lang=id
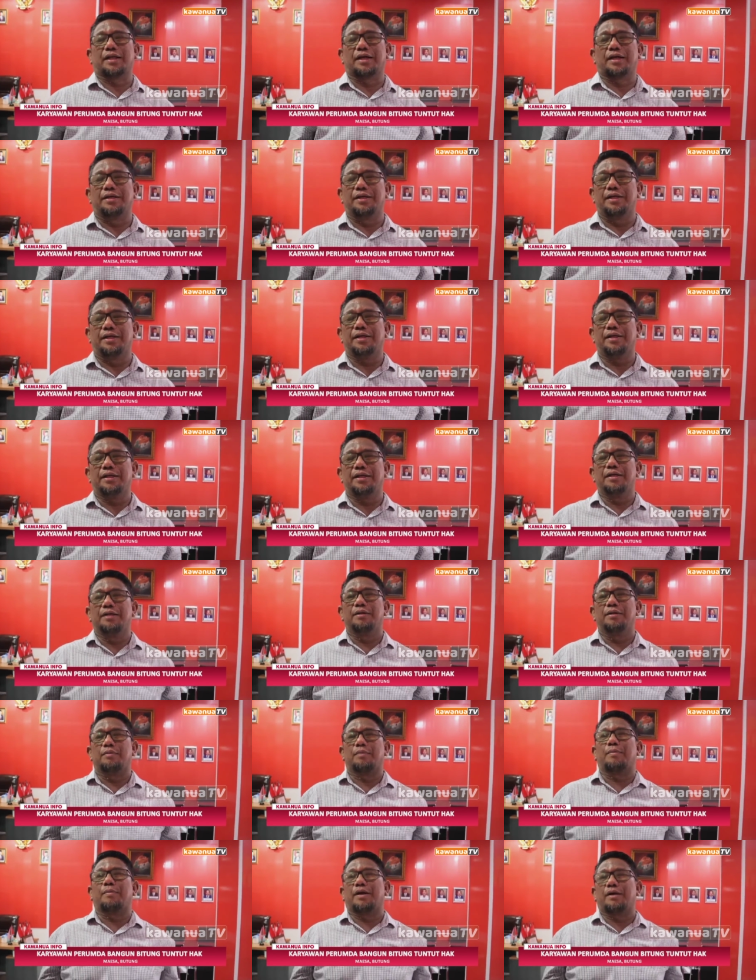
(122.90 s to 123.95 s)
tadi,
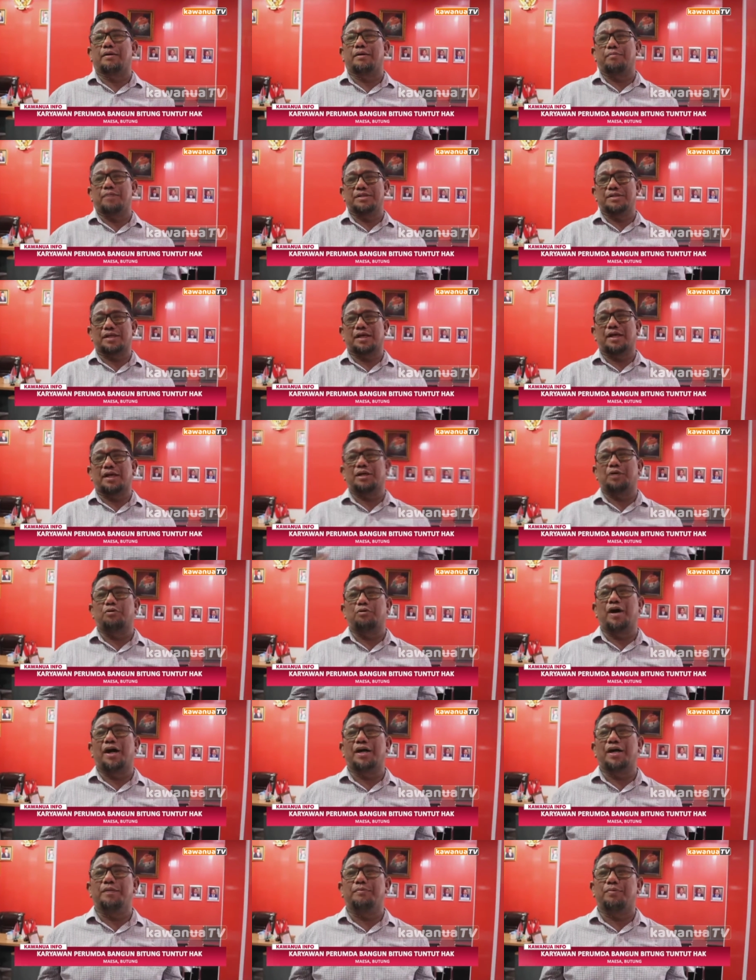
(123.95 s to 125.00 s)
memang ada masalah
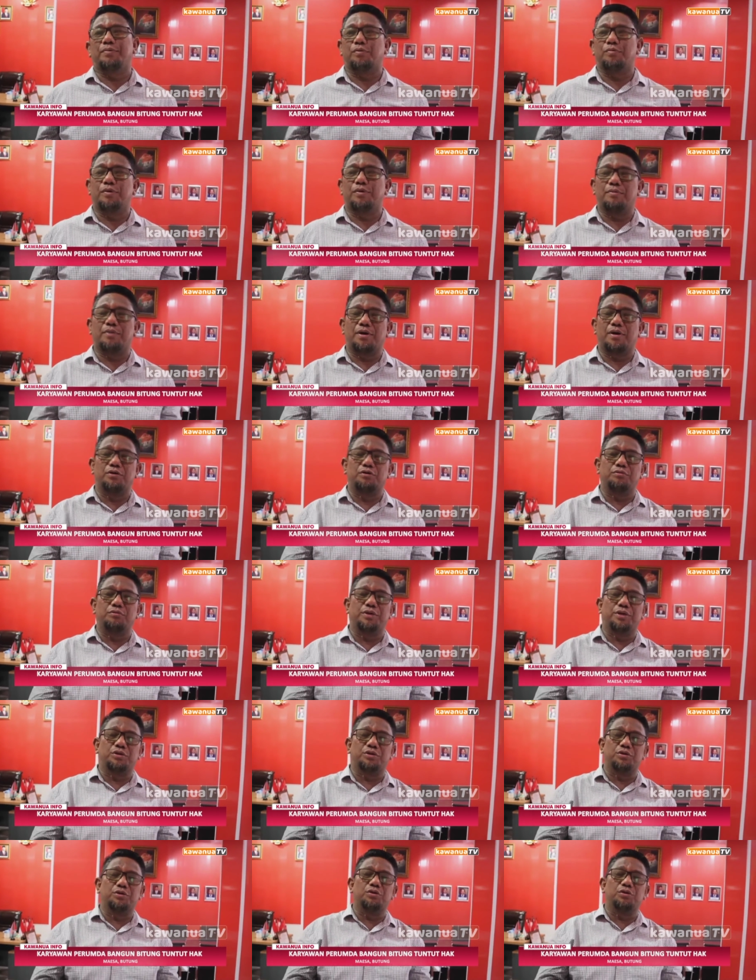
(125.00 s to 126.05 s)
keuangan di Perumda Bambu
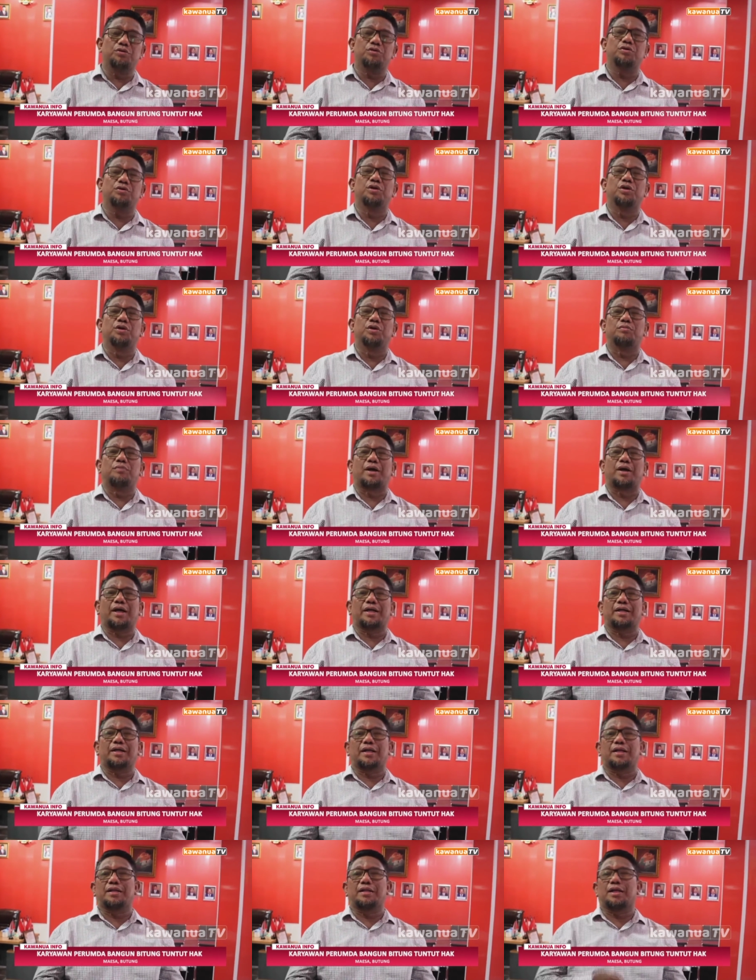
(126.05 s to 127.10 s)
itu,
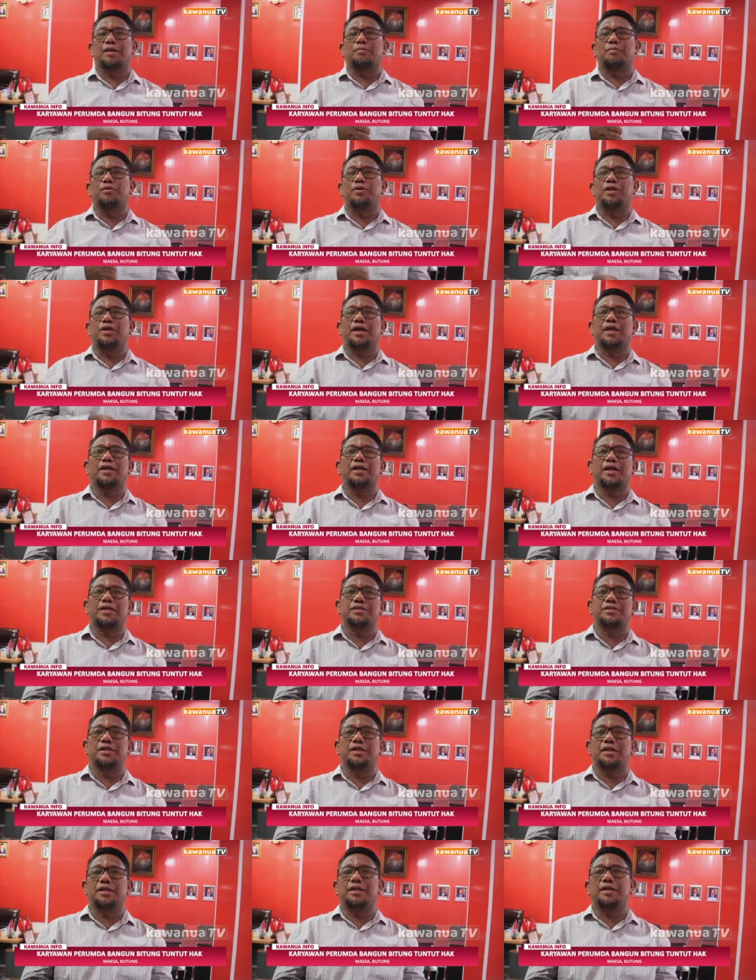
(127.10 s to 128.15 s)
makanya nanti kemudian
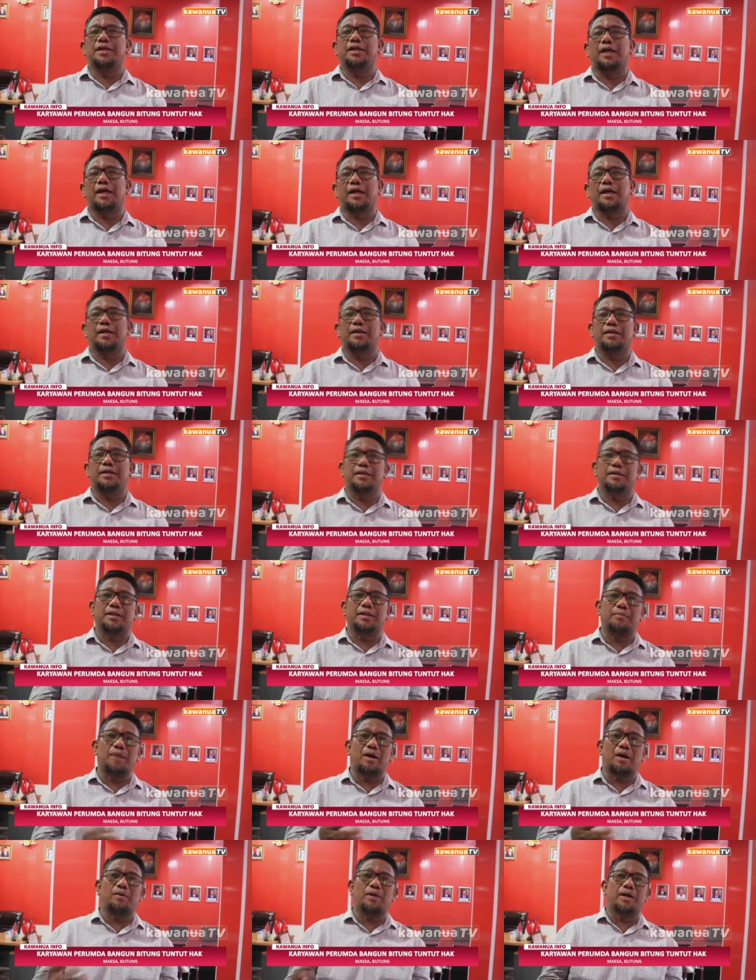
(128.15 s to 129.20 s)
hasil ini akan kita
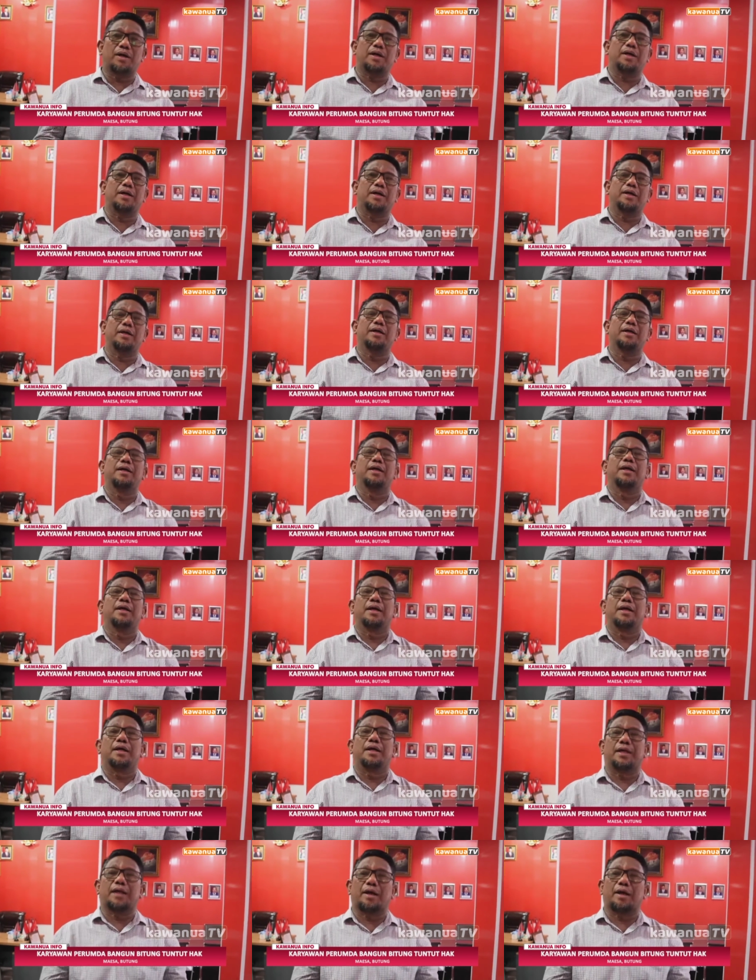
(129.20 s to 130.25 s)
bawa
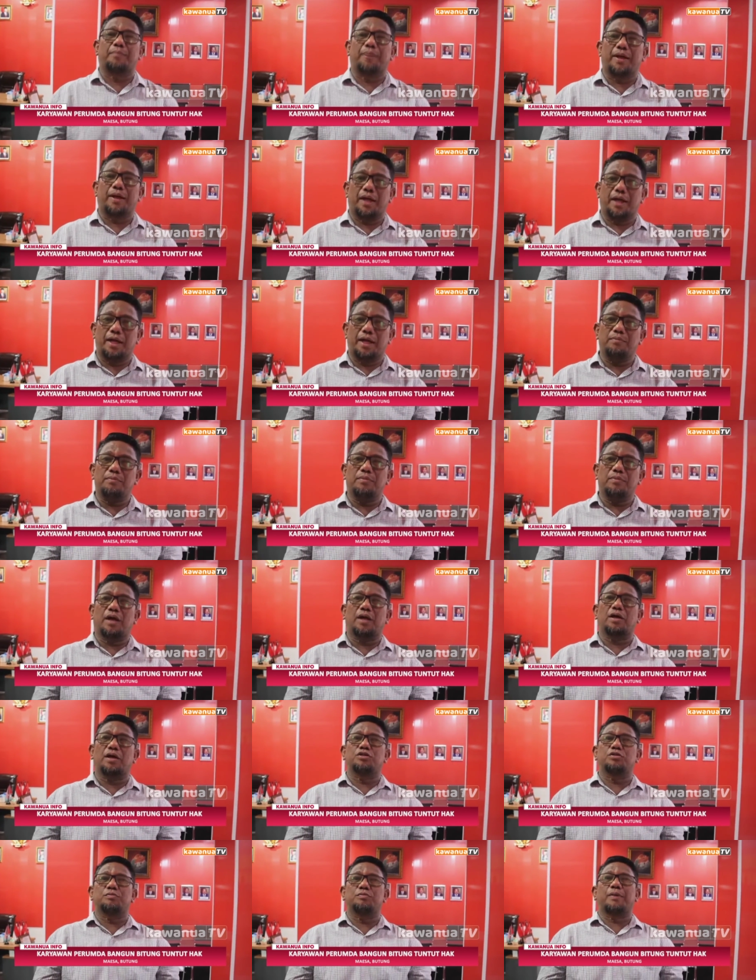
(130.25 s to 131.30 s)
ke KPM
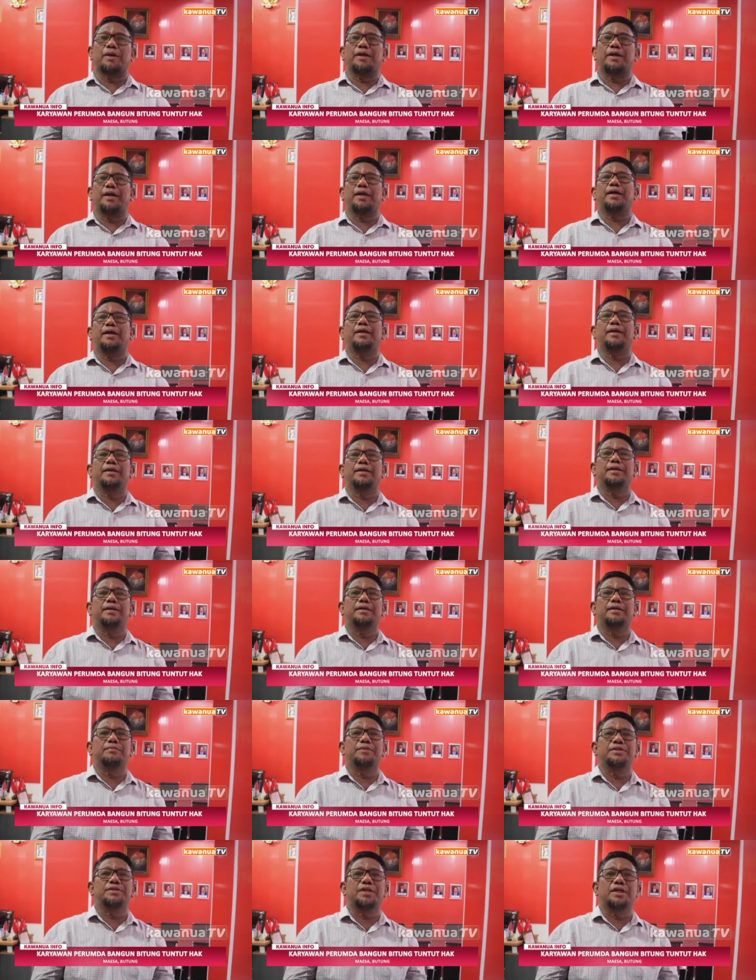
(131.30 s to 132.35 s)
agar supaya
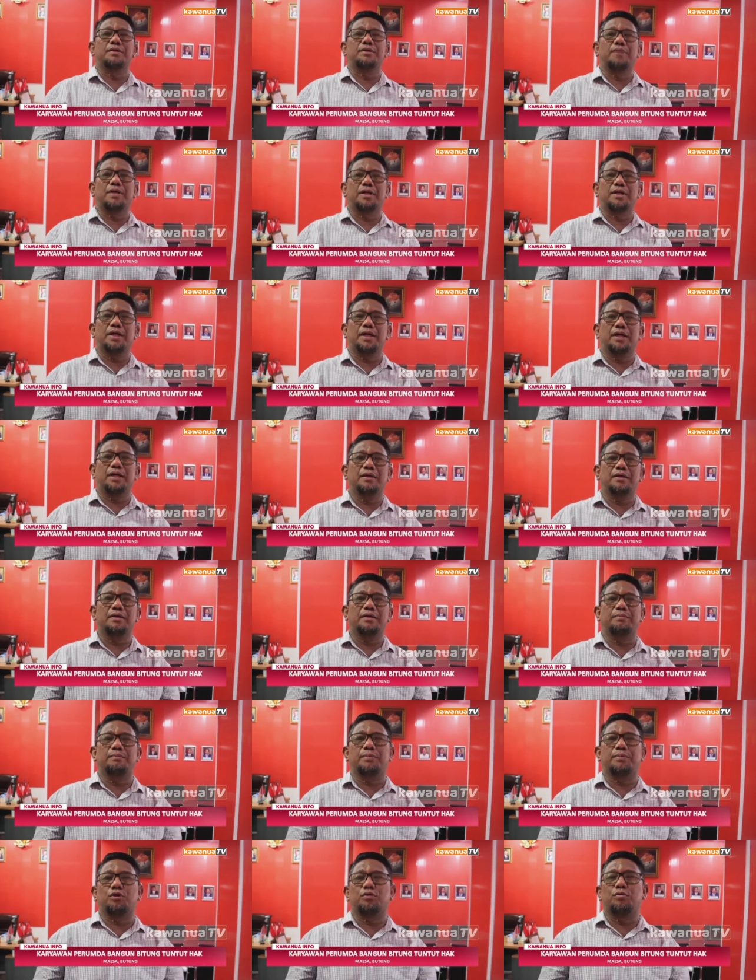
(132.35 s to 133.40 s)
ini menjadi bagian
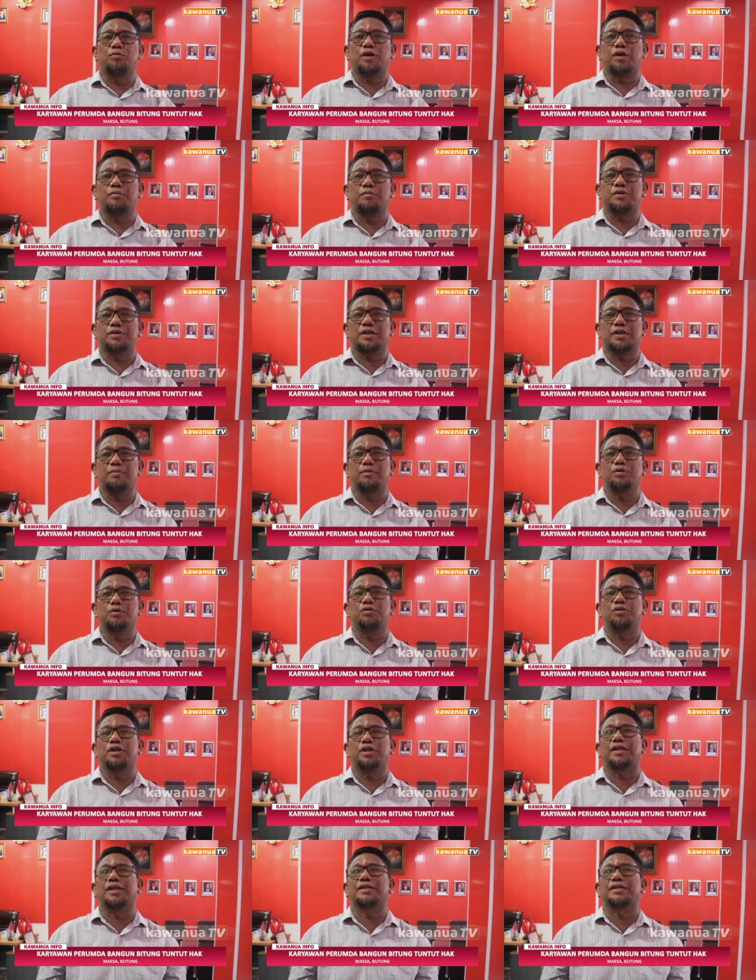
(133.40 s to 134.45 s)
pergumulan bersama untuk
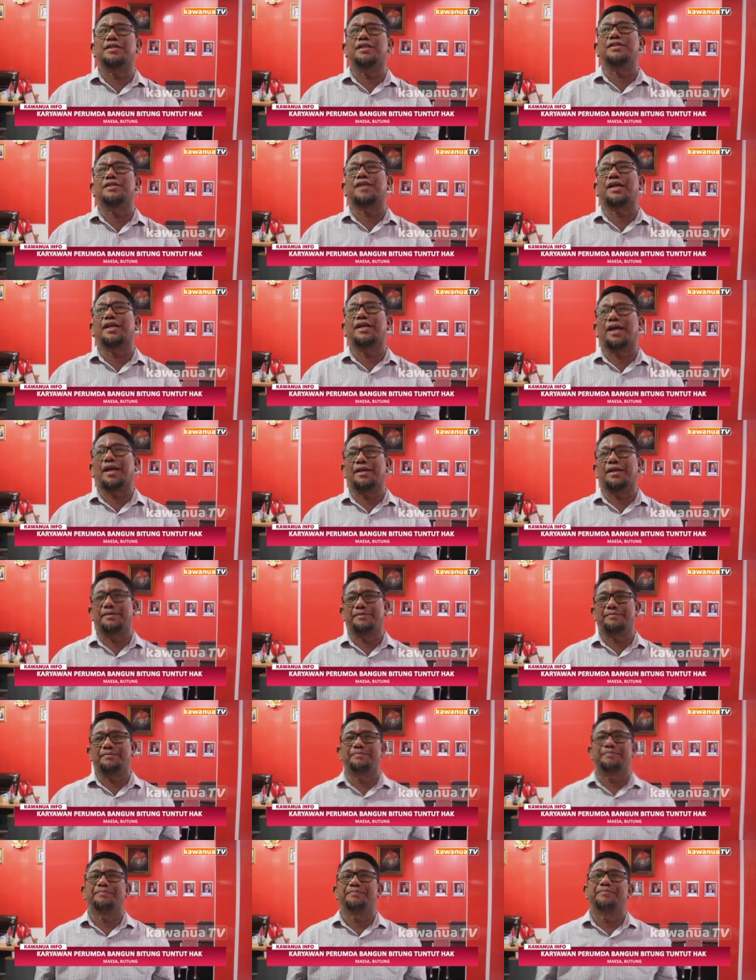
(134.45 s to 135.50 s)
kita selesaikan.
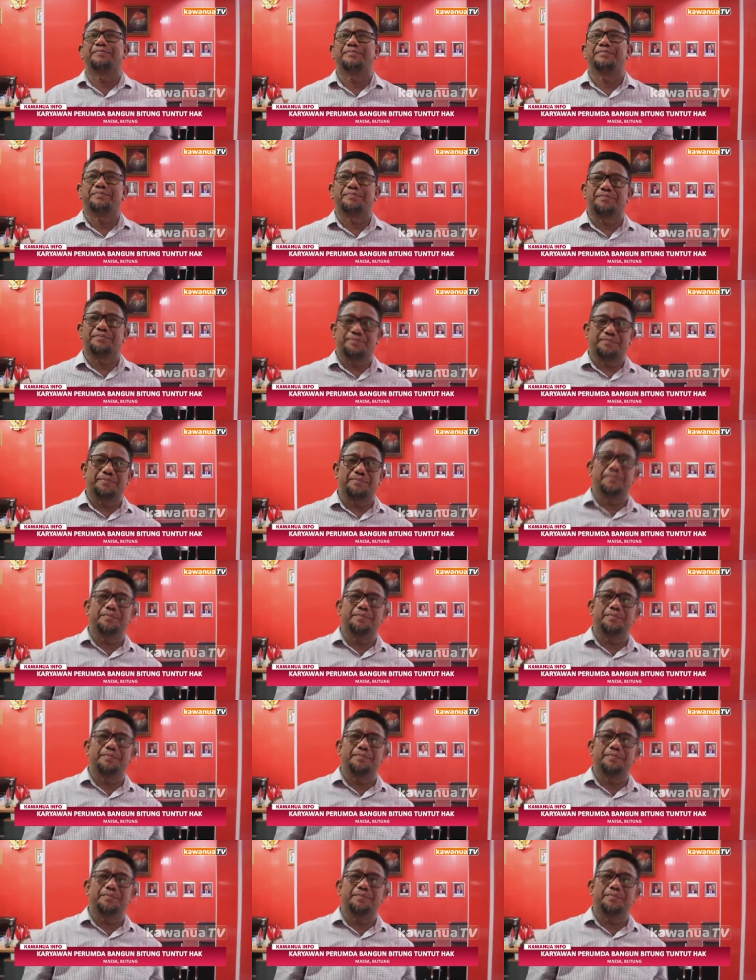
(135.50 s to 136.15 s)
Tapi